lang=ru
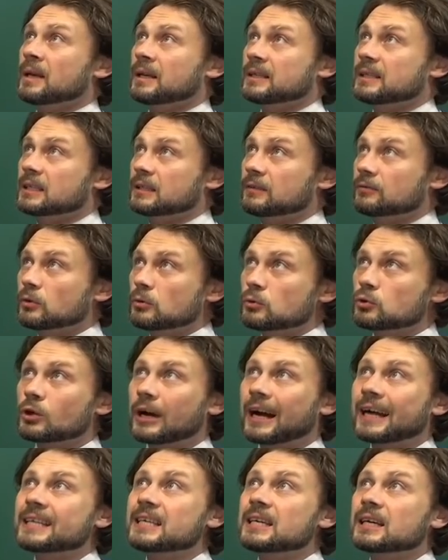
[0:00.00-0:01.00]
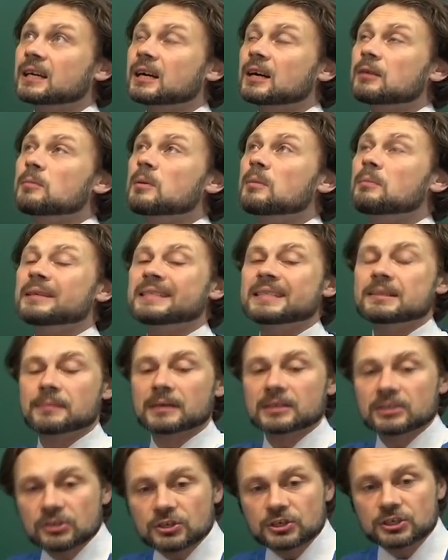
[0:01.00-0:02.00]
Дело в том, что они как бы
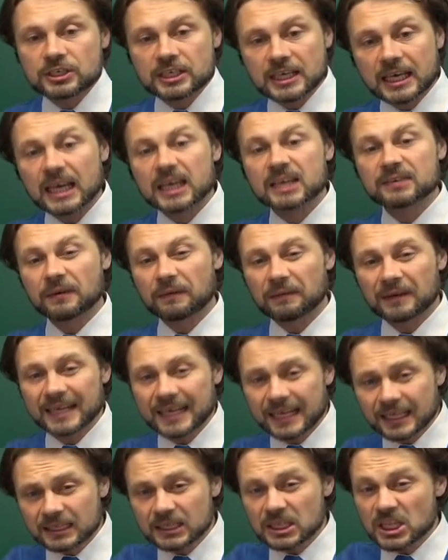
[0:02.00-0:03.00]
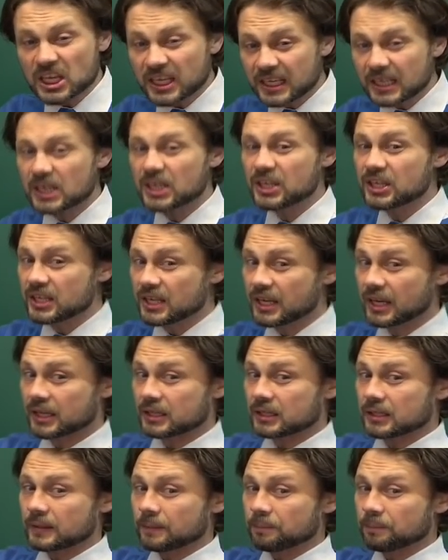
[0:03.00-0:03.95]
математически эквивалентны или нет.